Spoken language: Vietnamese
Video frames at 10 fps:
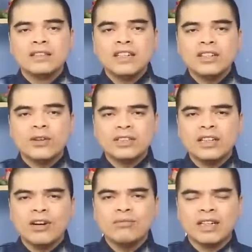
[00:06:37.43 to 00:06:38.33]
nhưng nó sẽ
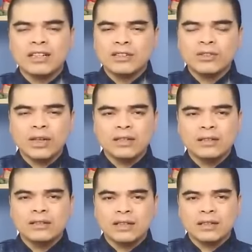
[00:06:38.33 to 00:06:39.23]
không thể lựa chọn
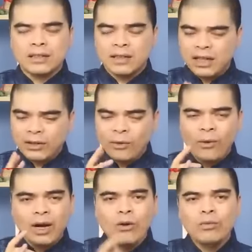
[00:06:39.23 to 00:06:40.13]
được là nó
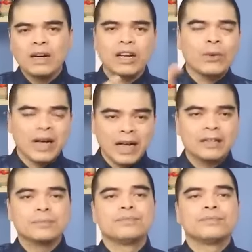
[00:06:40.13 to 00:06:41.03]
hóa hung hay là hóa cát.
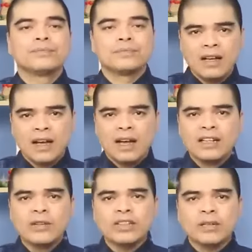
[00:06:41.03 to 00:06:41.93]
À,
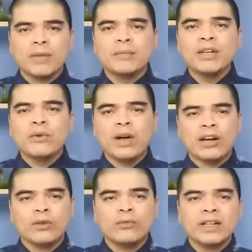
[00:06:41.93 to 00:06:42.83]
nếu chẳng may bên
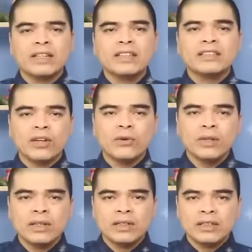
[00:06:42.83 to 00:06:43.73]
ngoài có vận khí xấu
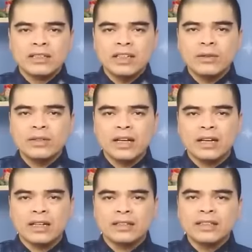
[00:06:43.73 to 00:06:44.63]
thì rất có
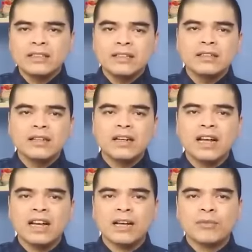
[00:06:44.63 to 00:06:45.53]
thể chính chiếc gương
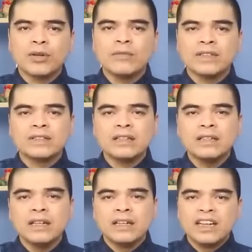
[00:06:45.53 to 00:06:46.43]
lại là một cái vật dẫn
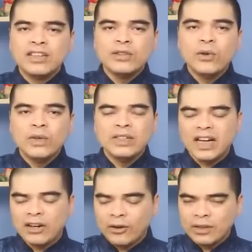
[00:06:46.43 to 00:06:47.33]
khiến cho ngôi
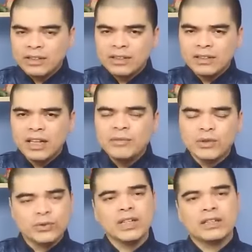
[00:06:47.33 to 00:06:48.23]
nhà có thêm nhiều
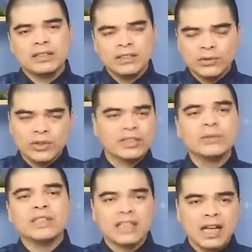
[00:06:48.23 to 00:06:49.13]
chuyện, nhiều chuyện xấu
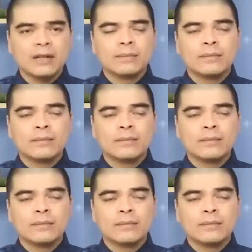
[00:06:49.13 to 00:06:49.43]
xảy ra.